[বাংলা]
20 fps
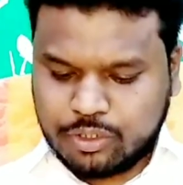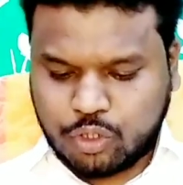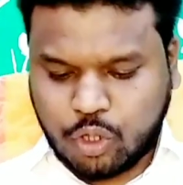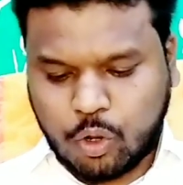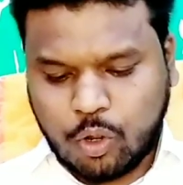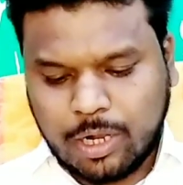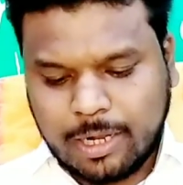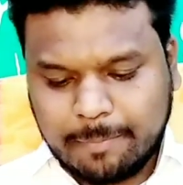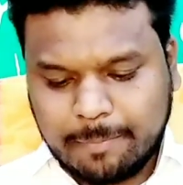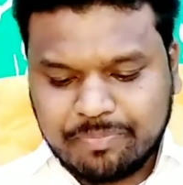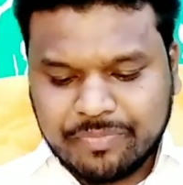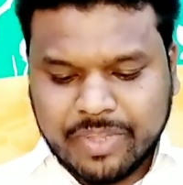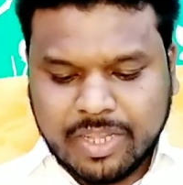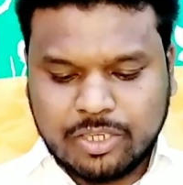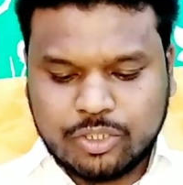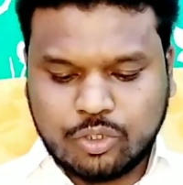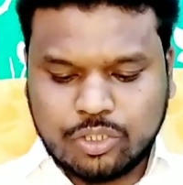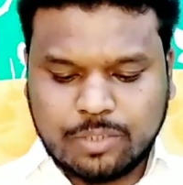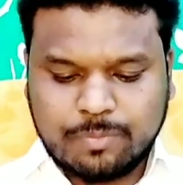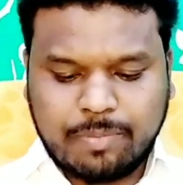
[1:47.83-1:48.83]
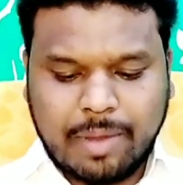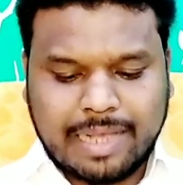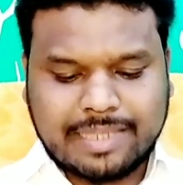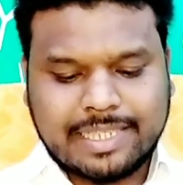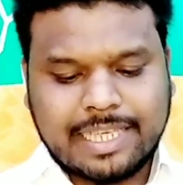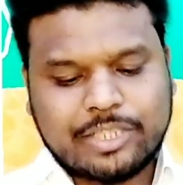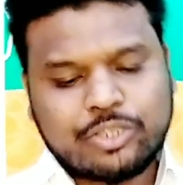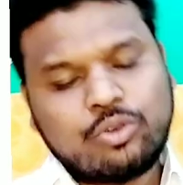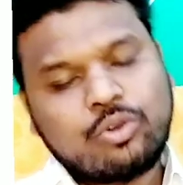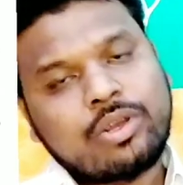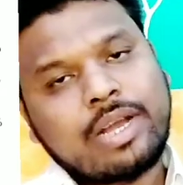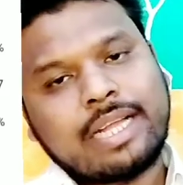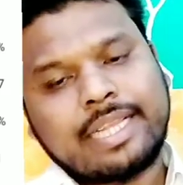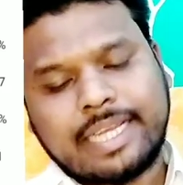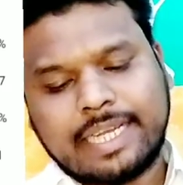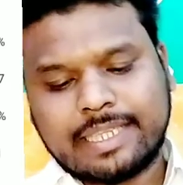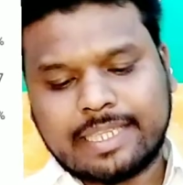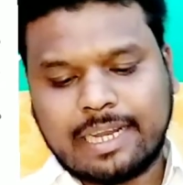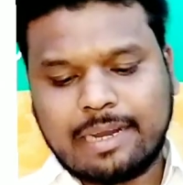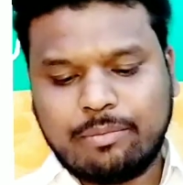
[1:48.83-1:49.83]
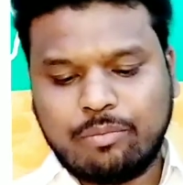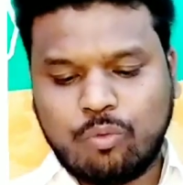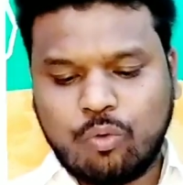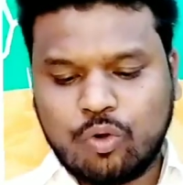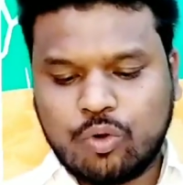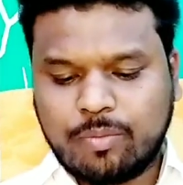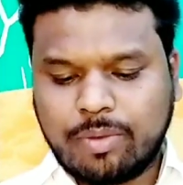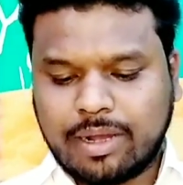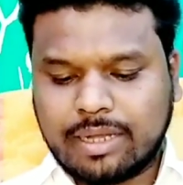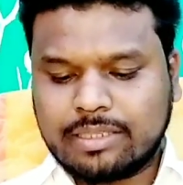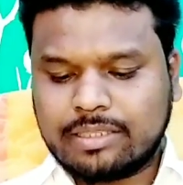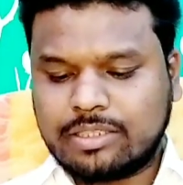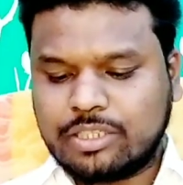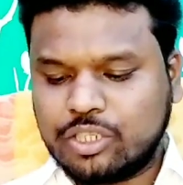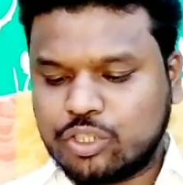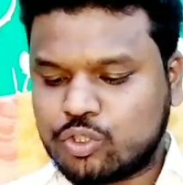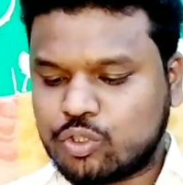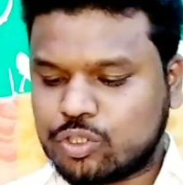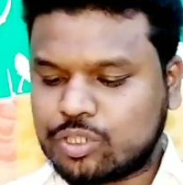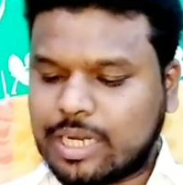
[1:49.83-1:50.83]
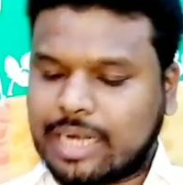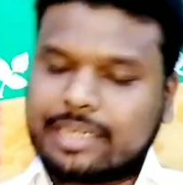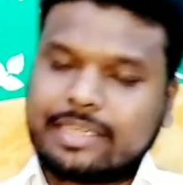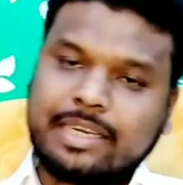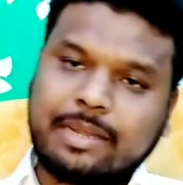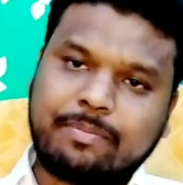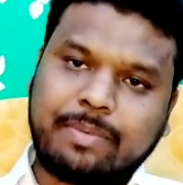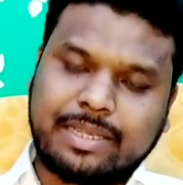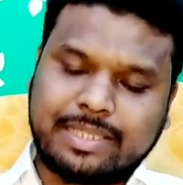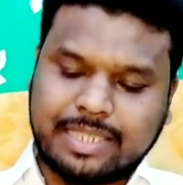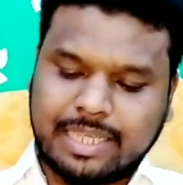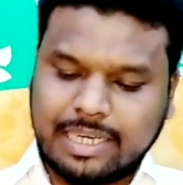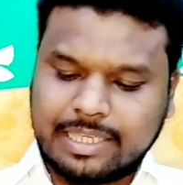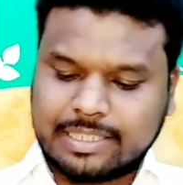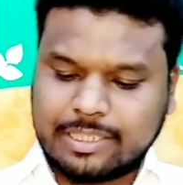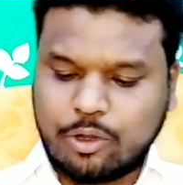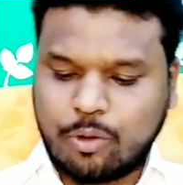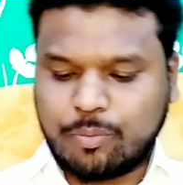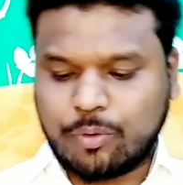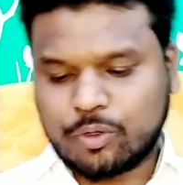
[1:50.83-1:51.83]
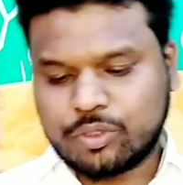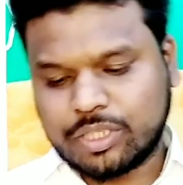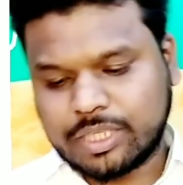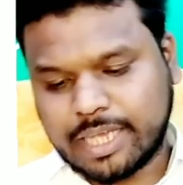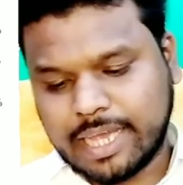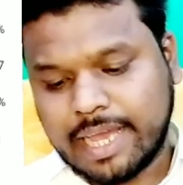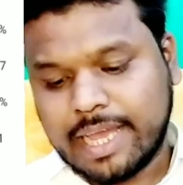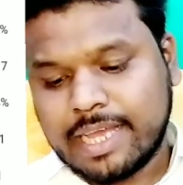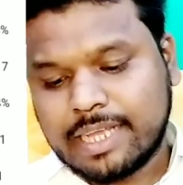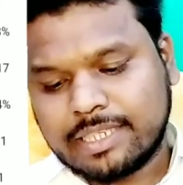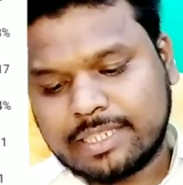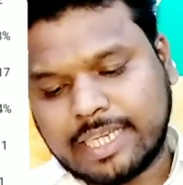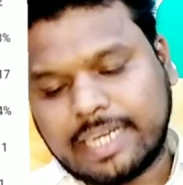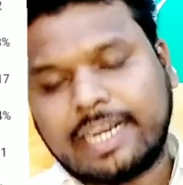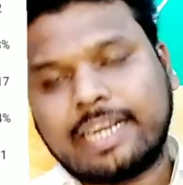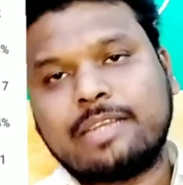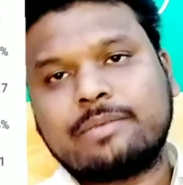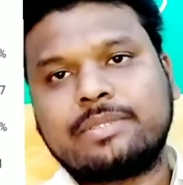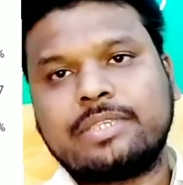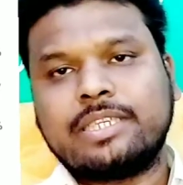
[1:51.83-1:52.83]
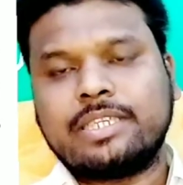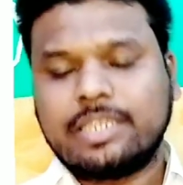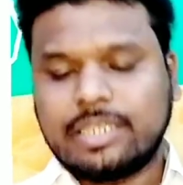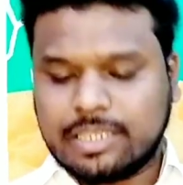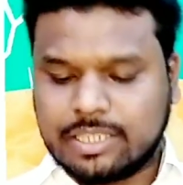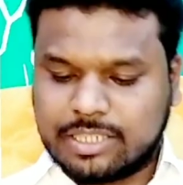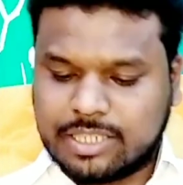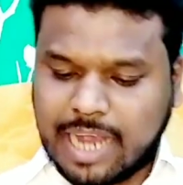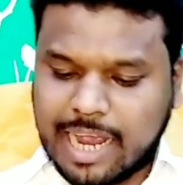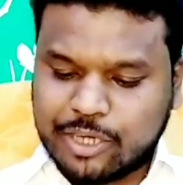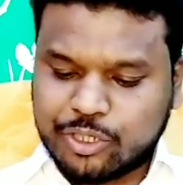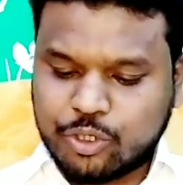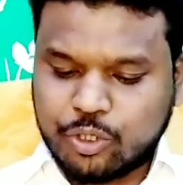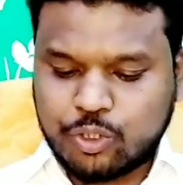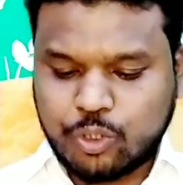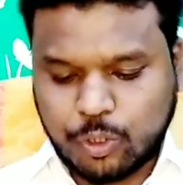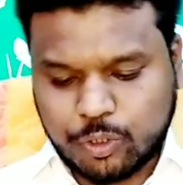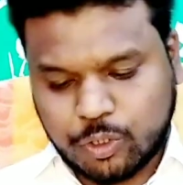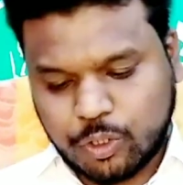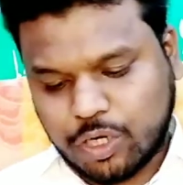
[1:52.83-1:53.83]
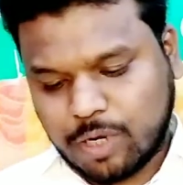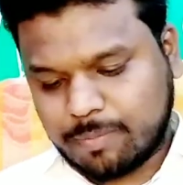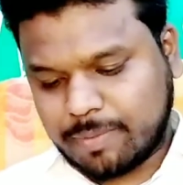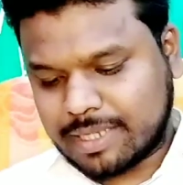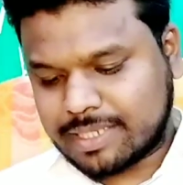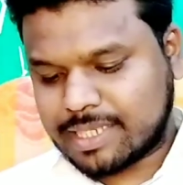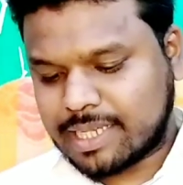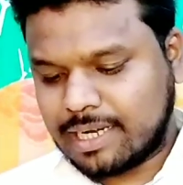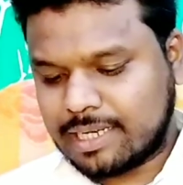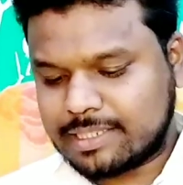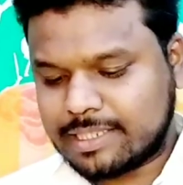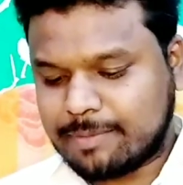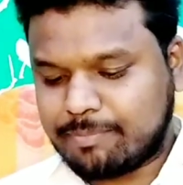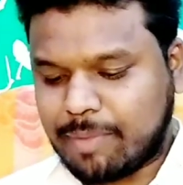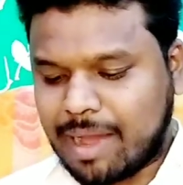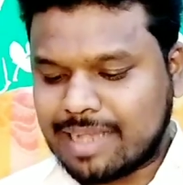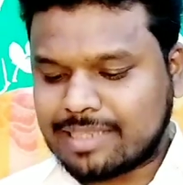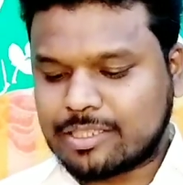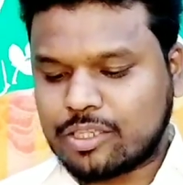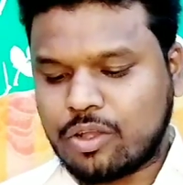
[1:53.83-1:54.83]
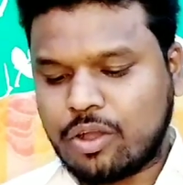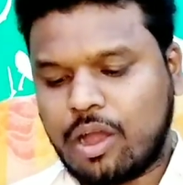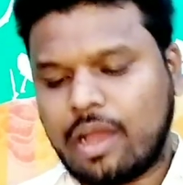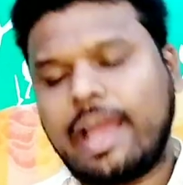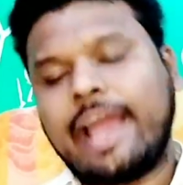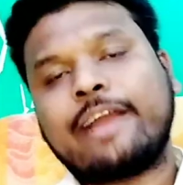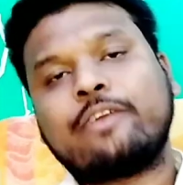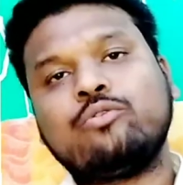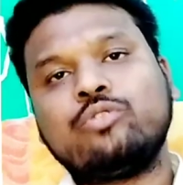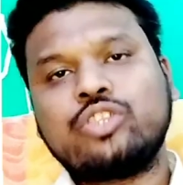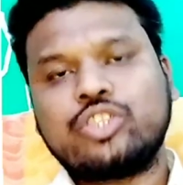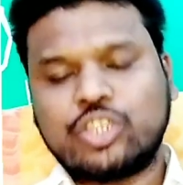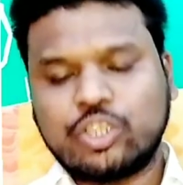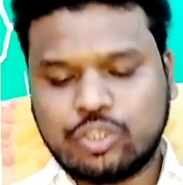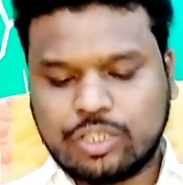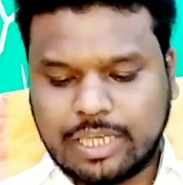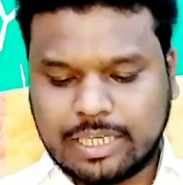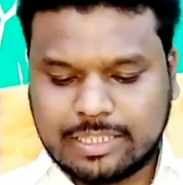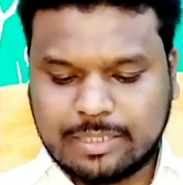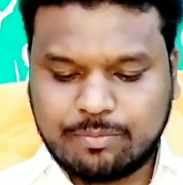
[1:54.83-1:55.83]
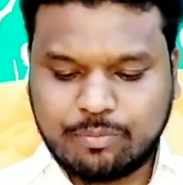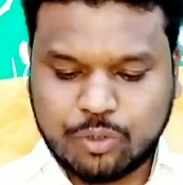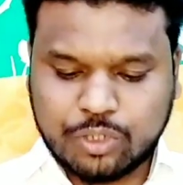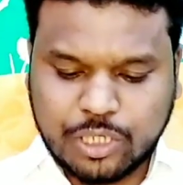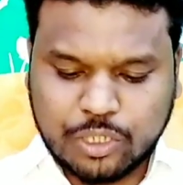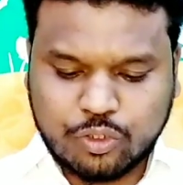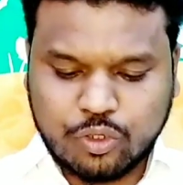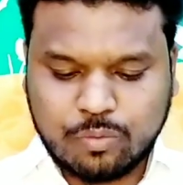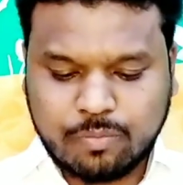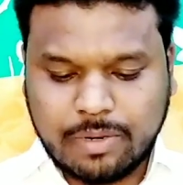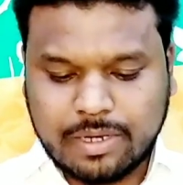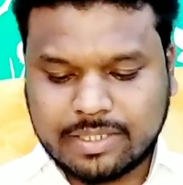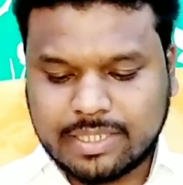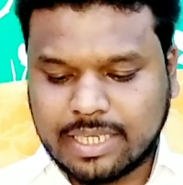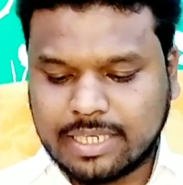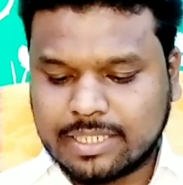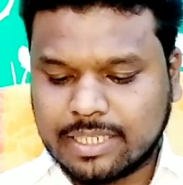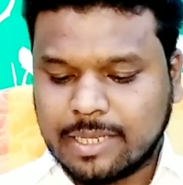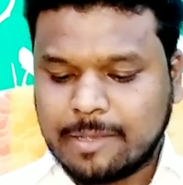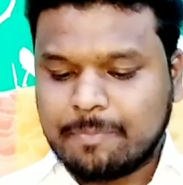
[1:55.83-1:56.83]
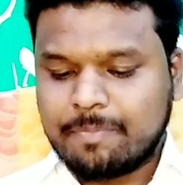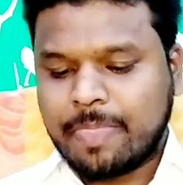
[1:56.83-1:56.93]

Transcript: দখলে যদি পাসের সংখ্যা দেখি তাহলে মোহনবাগান তিনশো চারটা পাস খেলেছে অপরদিকে চেন্নাই এফসি চারশো সতেরোটা পাস খেলেছে পাস একুরিশির যদি আসি পঁচাত্তর পার্সেন্ট